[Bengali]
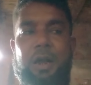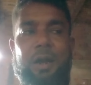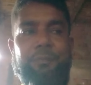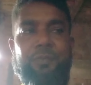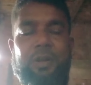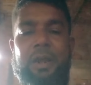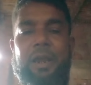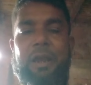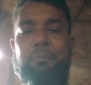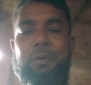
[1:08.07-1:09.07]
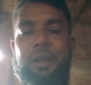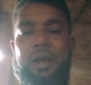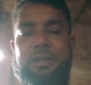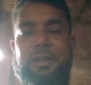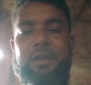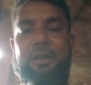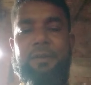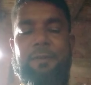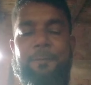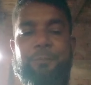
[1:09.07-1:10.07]
আপনারা একবার আসে
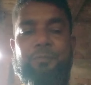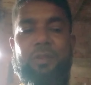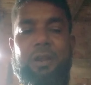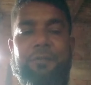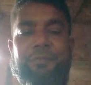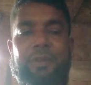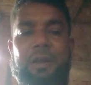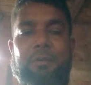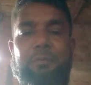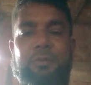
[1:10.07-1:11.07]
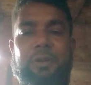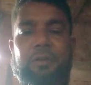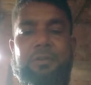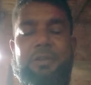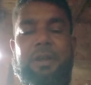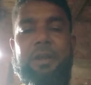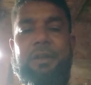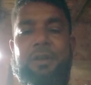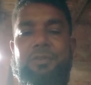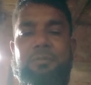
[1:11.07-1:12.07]
আপনারা মনে করেছেন এক
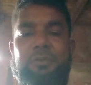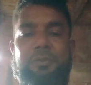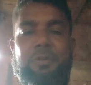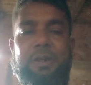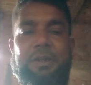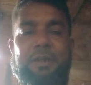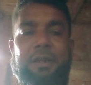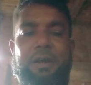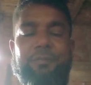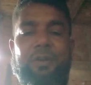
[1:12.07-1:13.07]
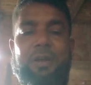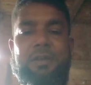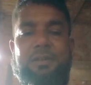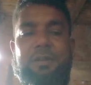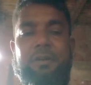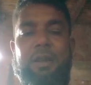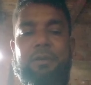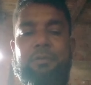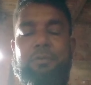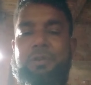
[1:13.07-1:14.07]
দেড়শো মন্ত্র নিয়ে যায় আপনার কাজ না করে
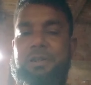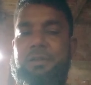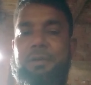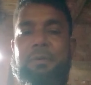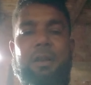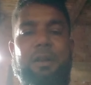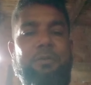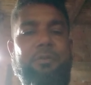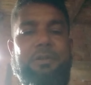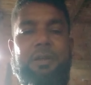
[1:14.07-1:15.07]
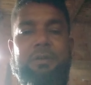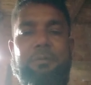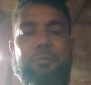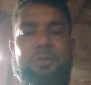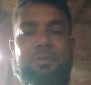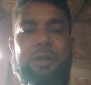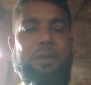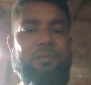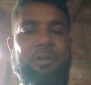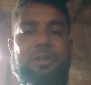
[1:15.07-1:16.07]
আরেক গুরুর কাছে যাবেন আরেক গুরুর কাছে আসবেন বছরে
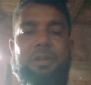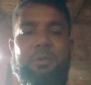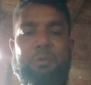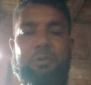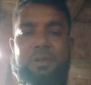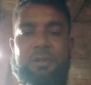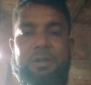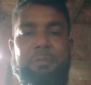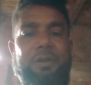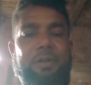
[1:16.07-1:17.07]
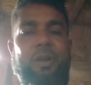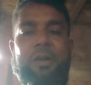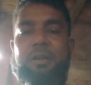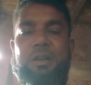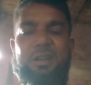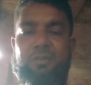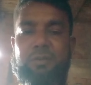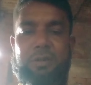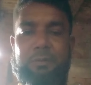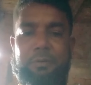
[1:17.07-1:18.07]
একচল্লিশটি গুরুর কাছে যাবেন কিন্তু একটা কাজ
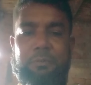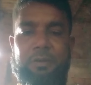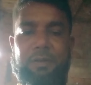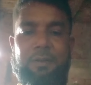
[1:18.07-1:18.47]
করতে পারবেন না